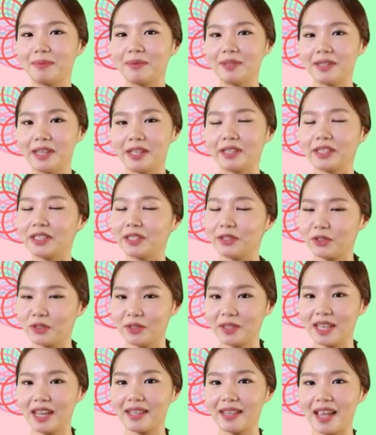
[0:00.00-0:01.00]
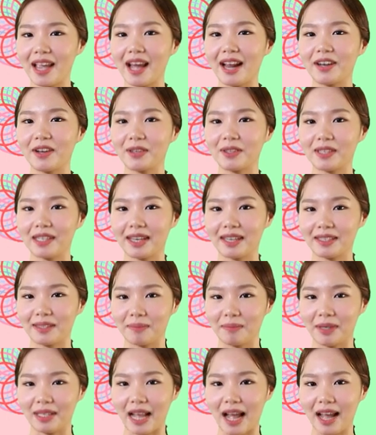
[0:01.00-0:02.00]
불리는 축제에 대해
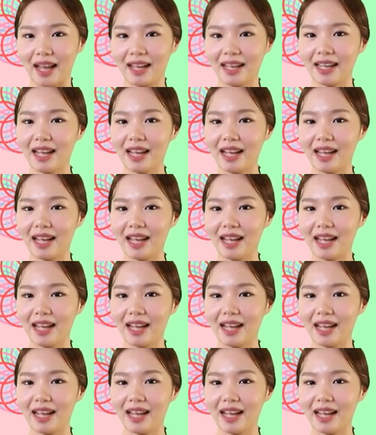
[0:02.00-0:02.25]
알려드리겠습니다.